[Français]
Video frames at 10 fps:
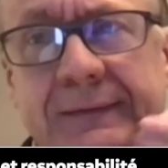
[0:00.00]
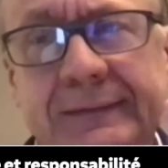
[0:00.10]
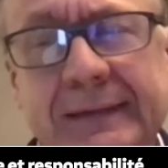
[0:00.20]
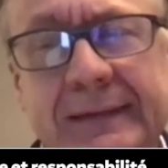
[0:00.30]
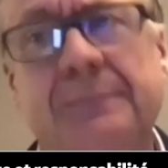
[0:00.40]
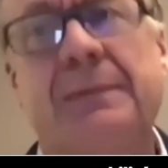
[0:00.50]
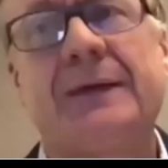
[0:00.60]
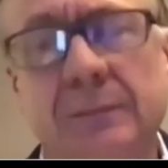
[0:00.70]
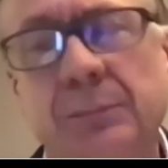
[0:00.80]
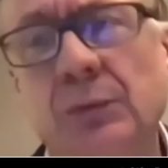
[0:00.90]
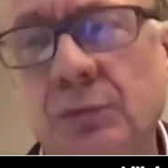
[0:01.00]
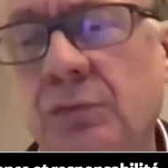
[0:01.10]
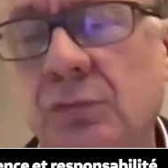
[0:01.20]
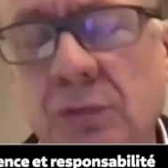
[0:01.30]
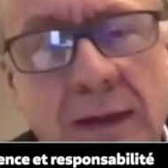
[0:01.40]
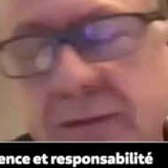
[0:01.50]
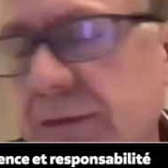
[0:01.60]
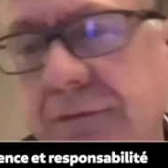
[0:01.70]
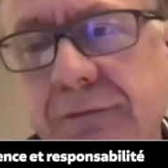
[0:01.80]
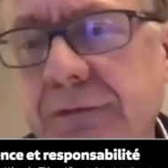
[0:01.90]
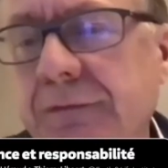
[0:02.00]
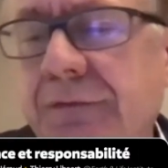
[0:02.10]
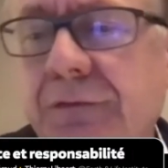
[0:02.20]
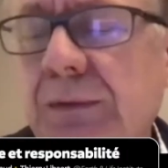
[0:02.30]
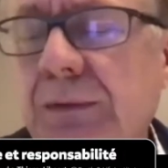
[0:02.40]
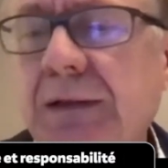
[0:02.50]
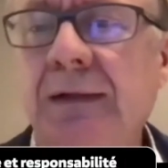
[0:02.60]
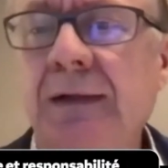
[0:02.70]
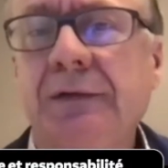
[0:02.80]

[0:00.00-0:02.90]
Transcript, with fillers: ça, passe un peu au-dessus de la tête des, citoyens.